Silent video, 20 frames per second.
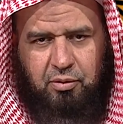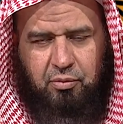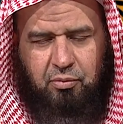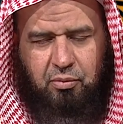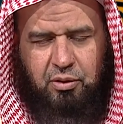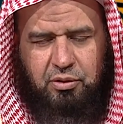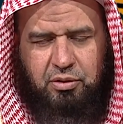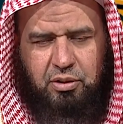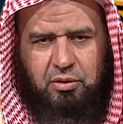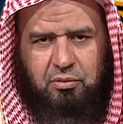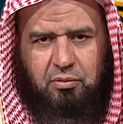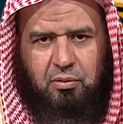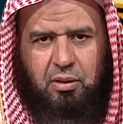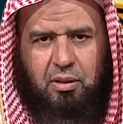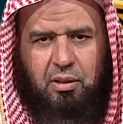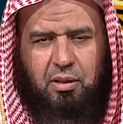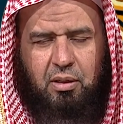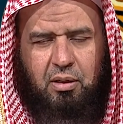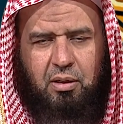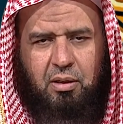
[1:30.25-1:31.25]
وأشهد أن
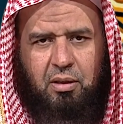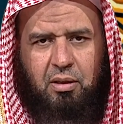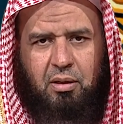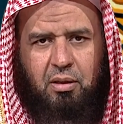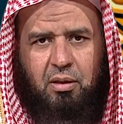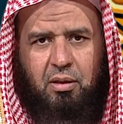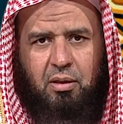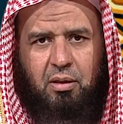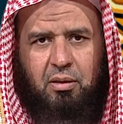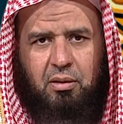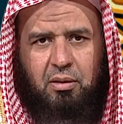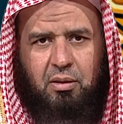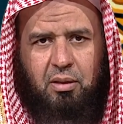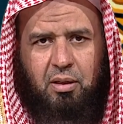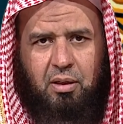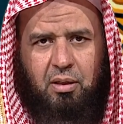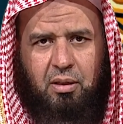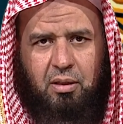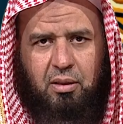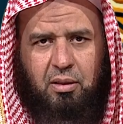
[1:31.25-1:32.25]
لا إله